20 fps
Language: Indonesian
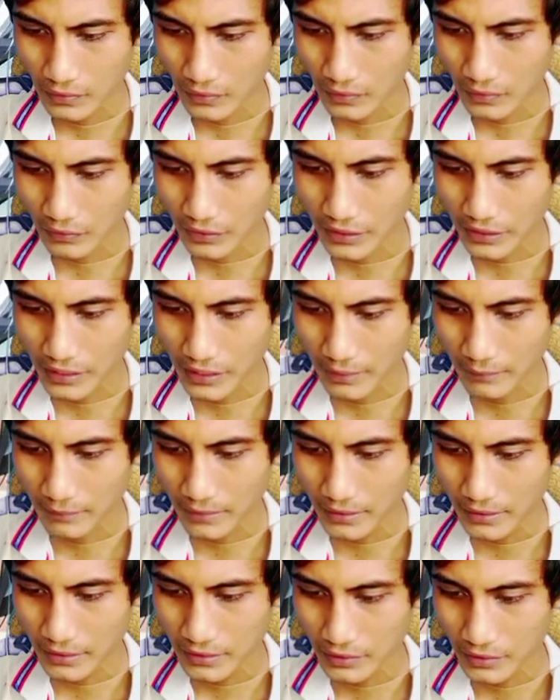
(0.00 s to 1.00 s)

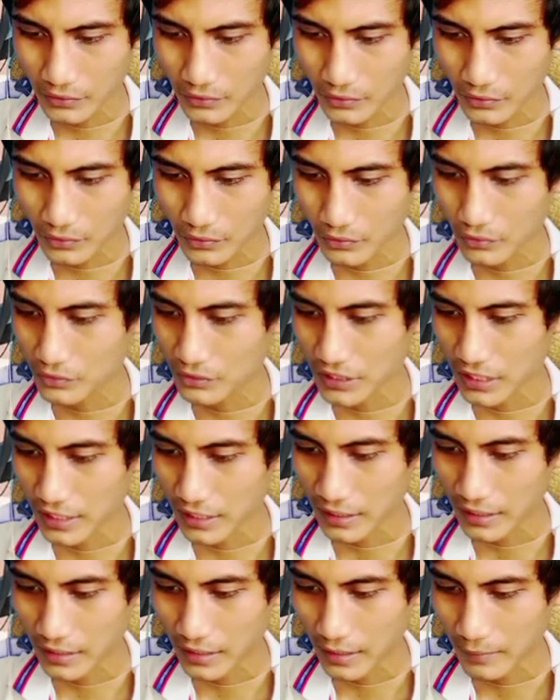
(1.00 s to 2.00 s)
origami ryoku
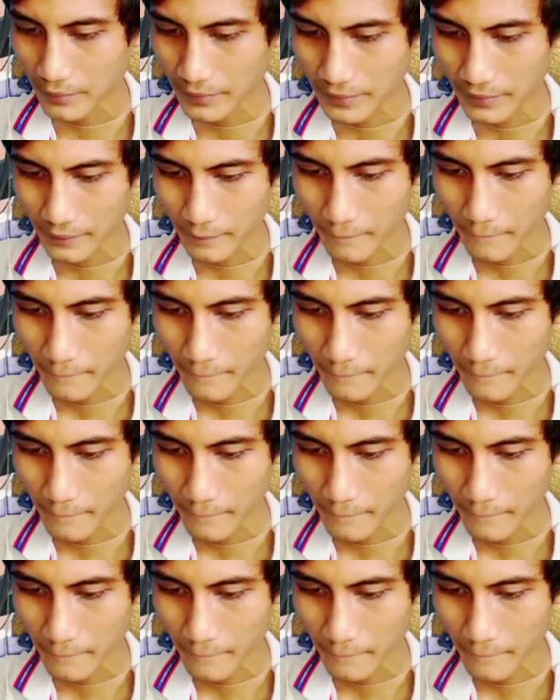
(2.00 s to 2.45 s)
kusaka kabe